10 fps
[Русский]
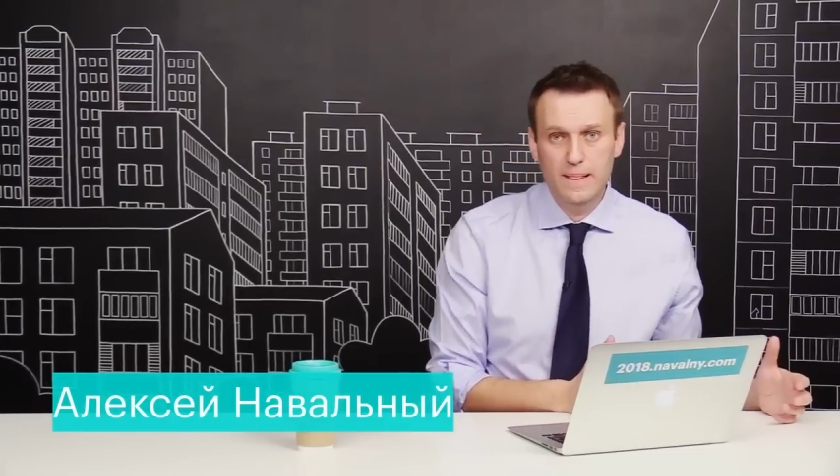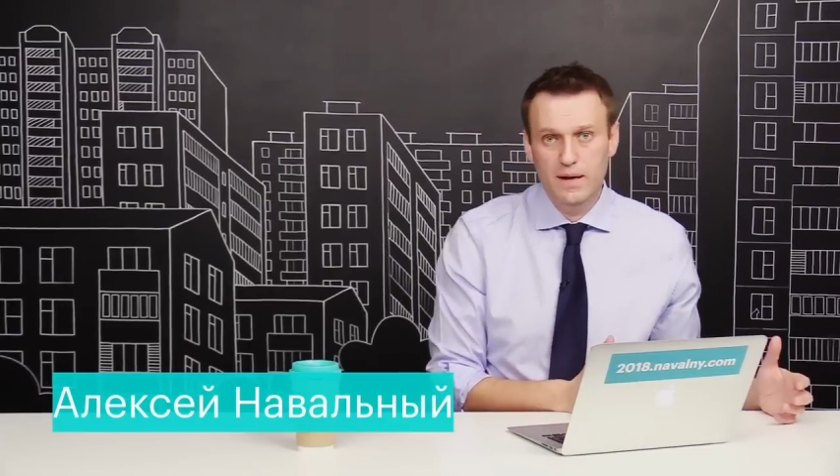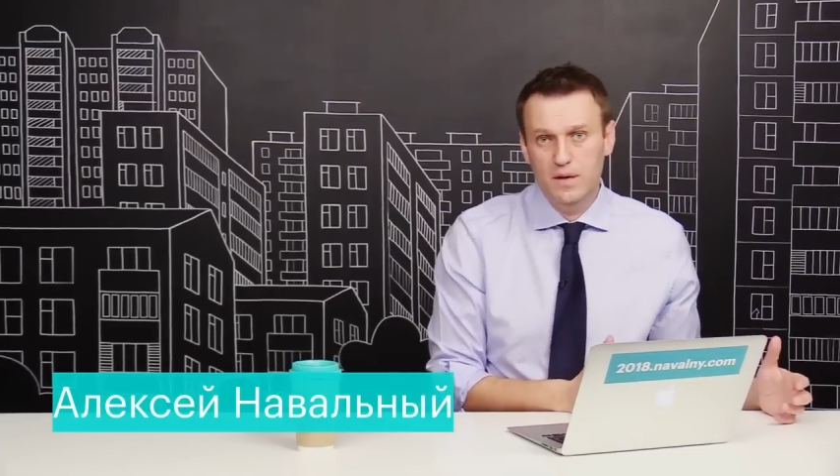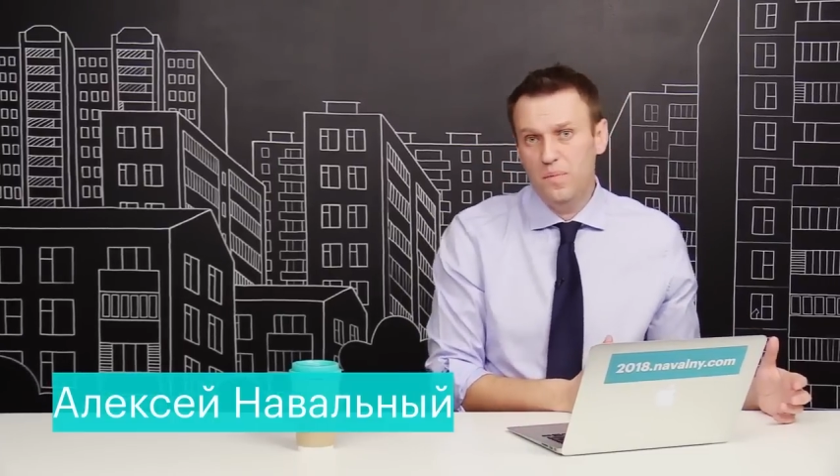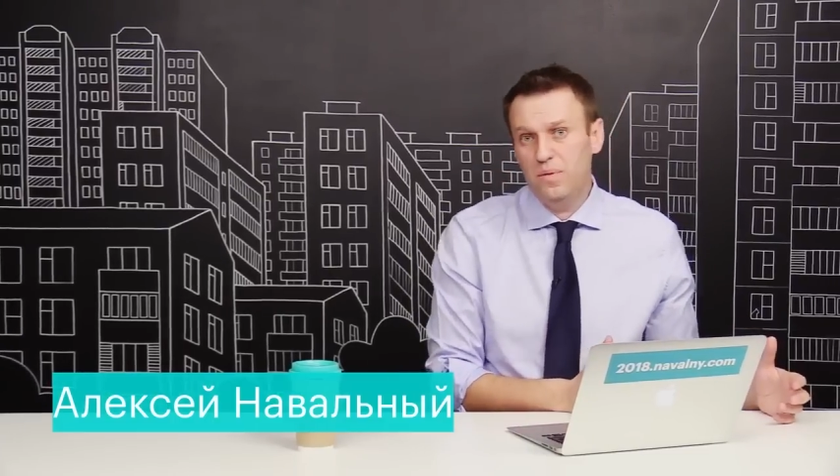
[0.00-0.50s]

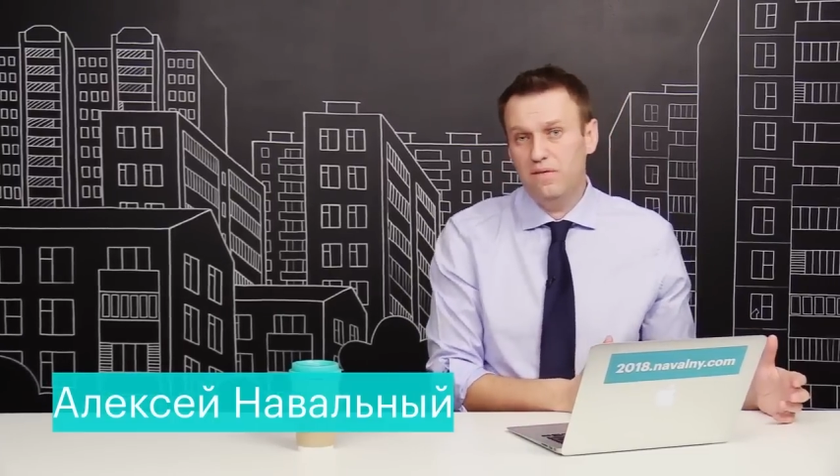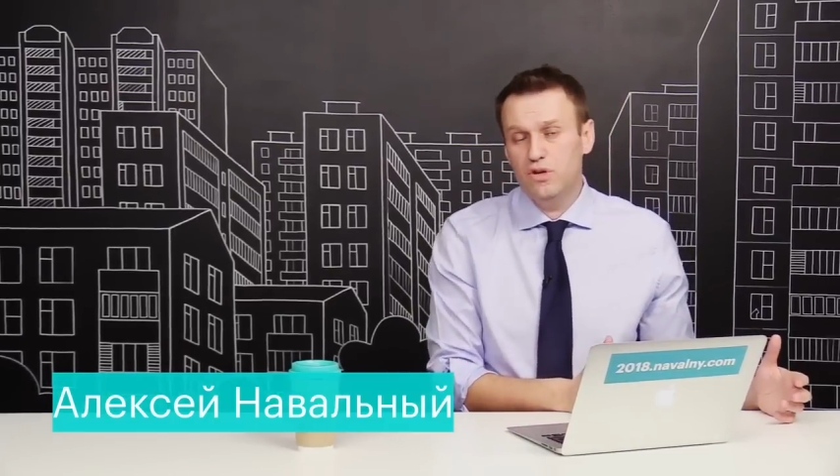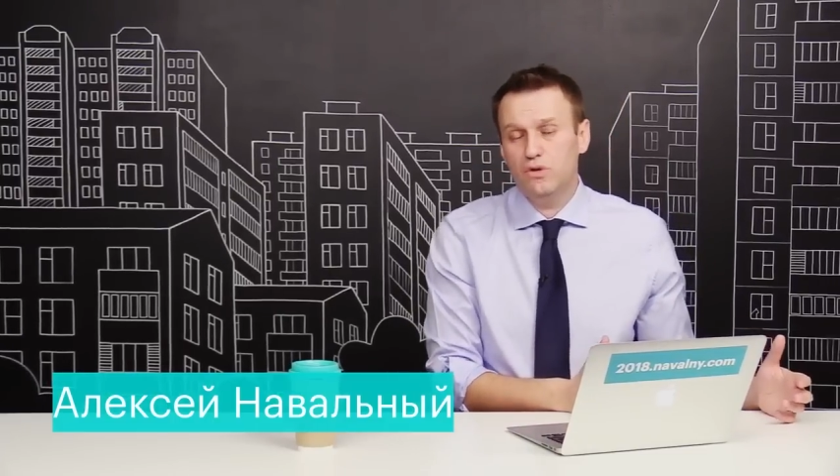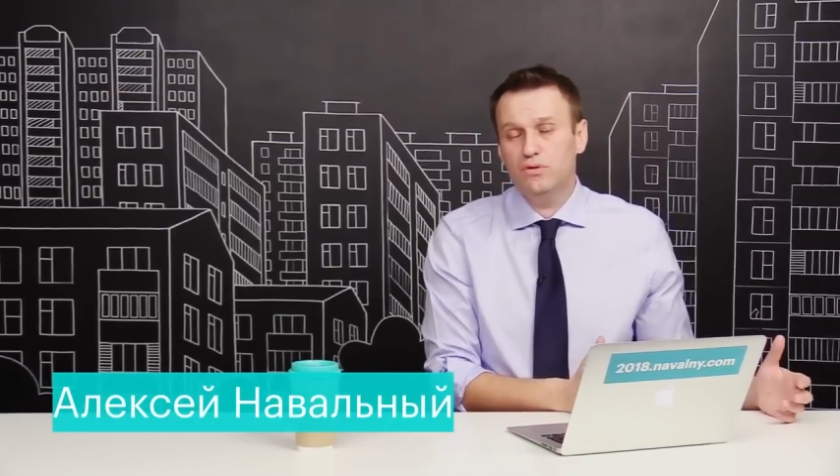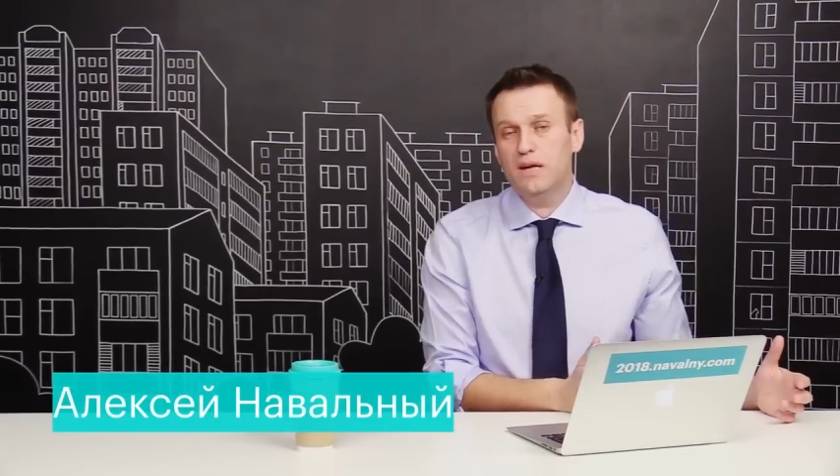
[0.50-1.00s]
либо
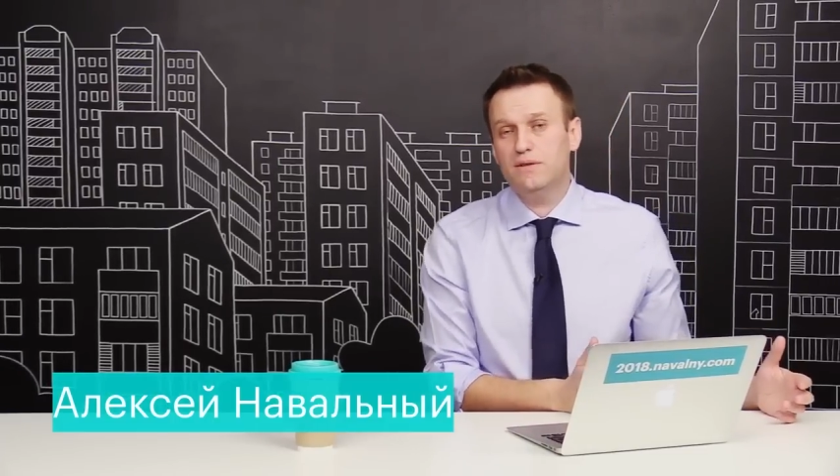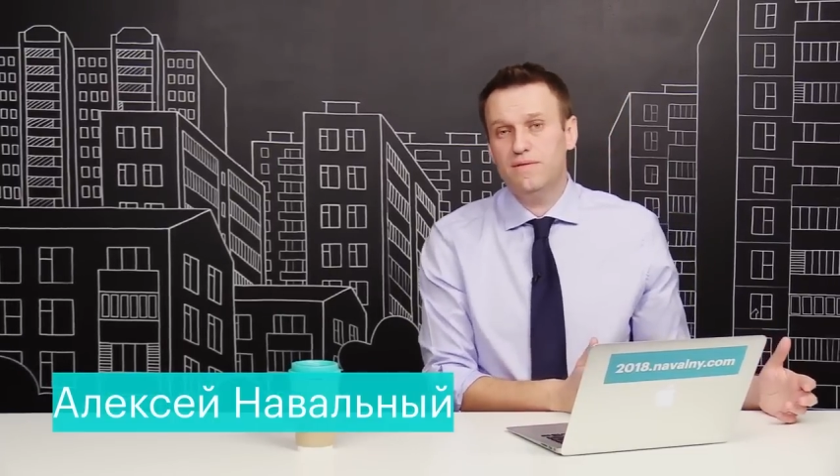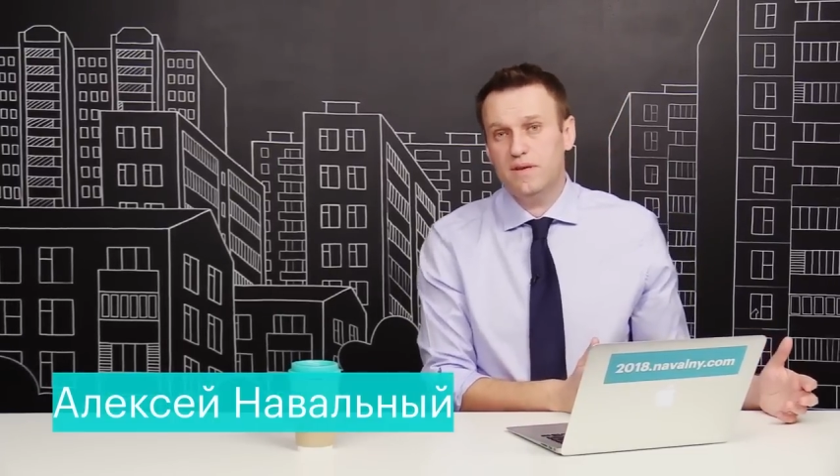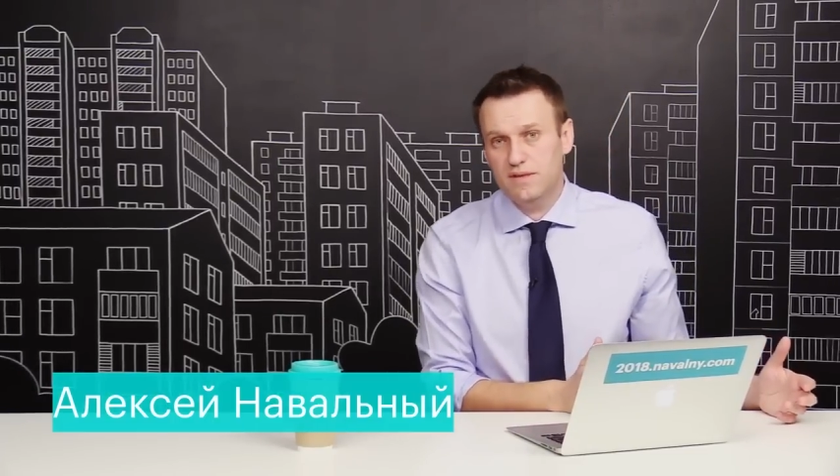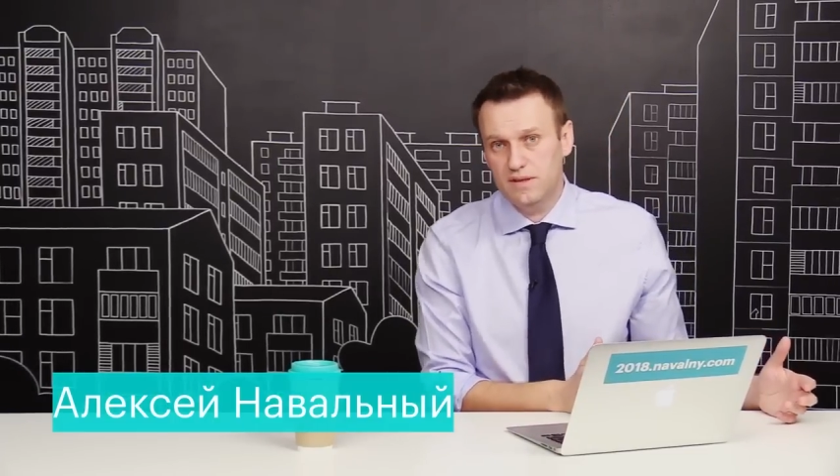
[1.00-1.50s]
привлечен к
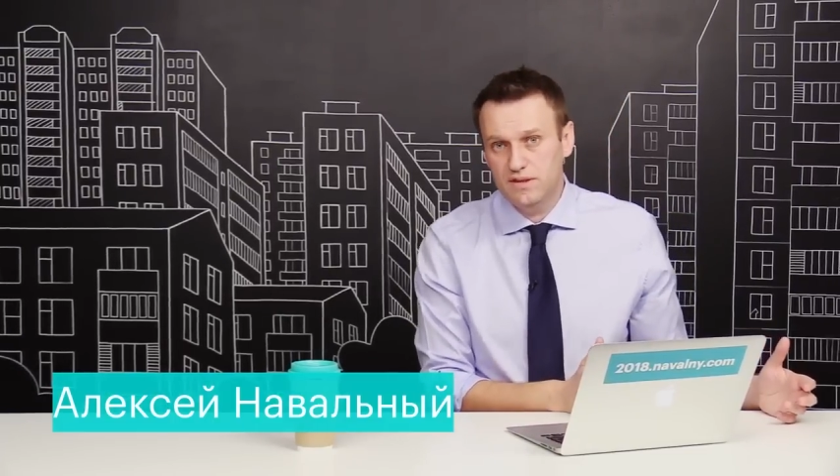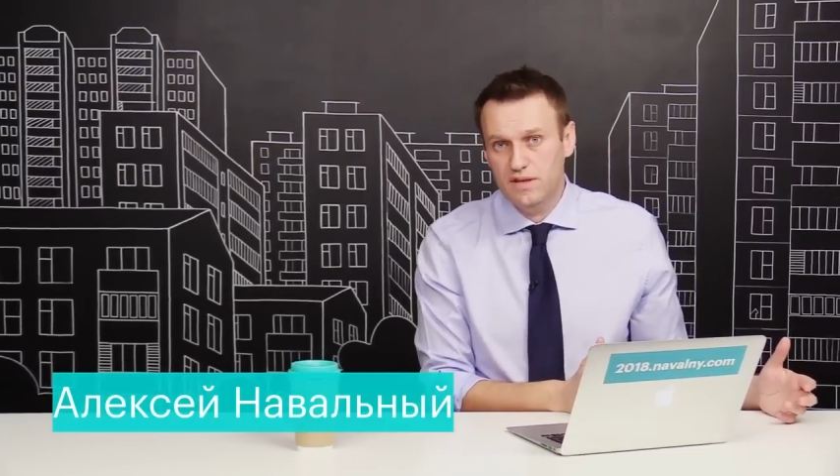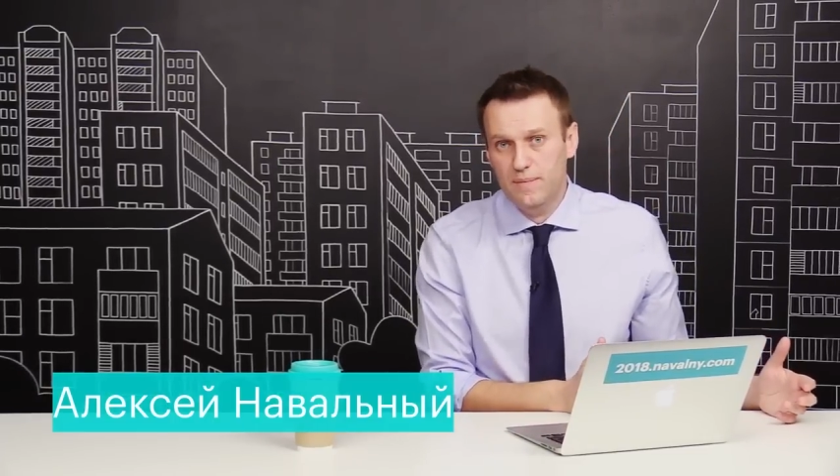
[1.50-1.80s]
ответственности,